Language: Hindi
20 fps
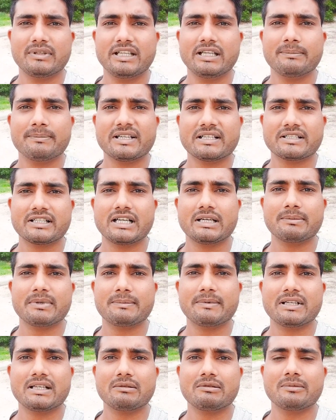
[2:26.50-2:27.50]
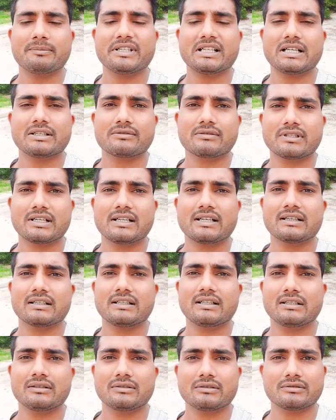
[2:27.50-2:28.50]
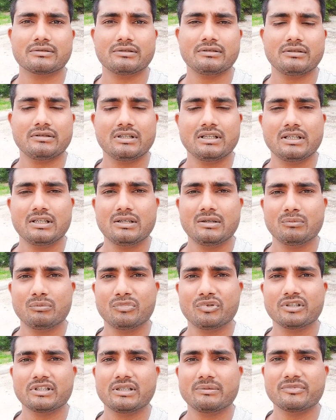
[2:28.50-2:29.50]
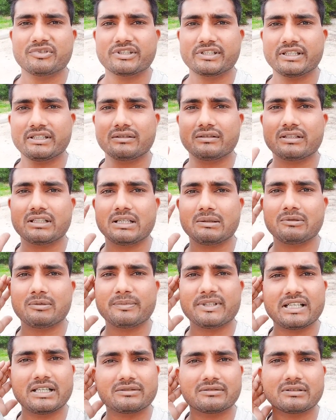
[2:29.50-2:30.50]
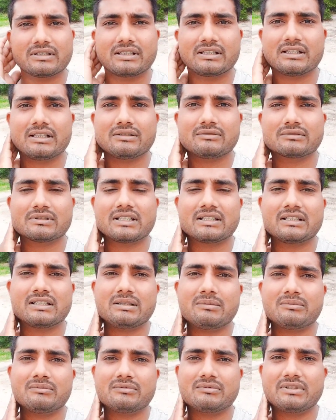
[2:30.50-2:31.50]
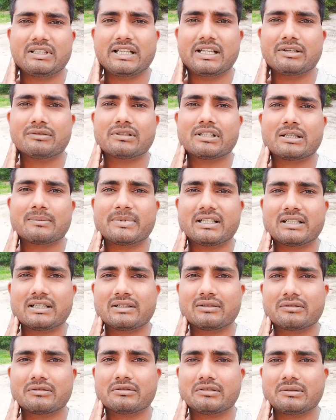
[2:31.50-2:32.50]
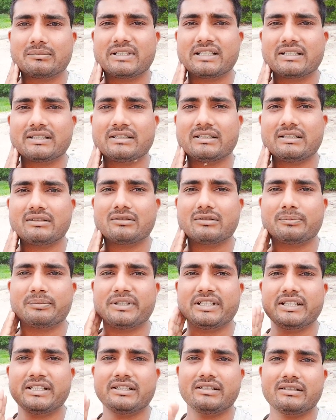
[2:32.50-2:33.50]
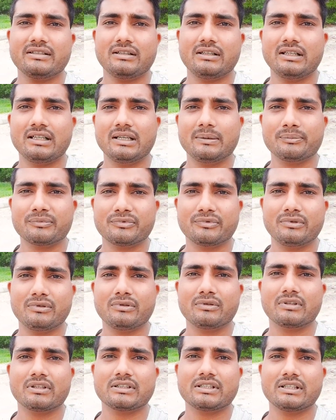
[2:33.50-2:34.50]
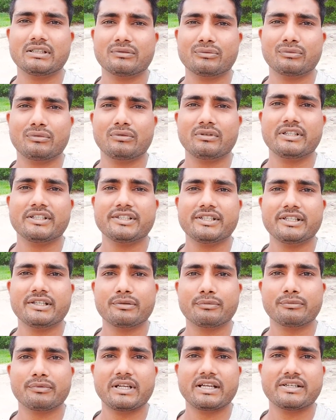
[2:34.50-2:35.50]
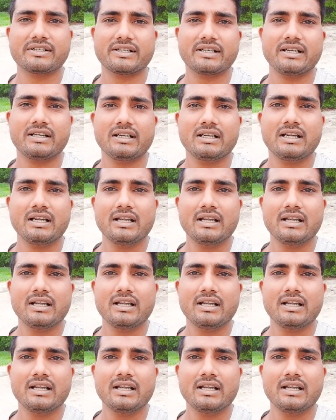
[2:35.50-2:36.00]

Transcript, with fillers: तीन परसेंट पर मैंने वो ब्याज उठा रखा है दोस्तों बहुत ही मुश्किल हो रहा है वो ब्याज उतरना उतरना नहीं उतर पा रहे दोस्तों मेरे से तो प्लीज़ आप लोगों से थोड़ी सी रिक्वेस्ट है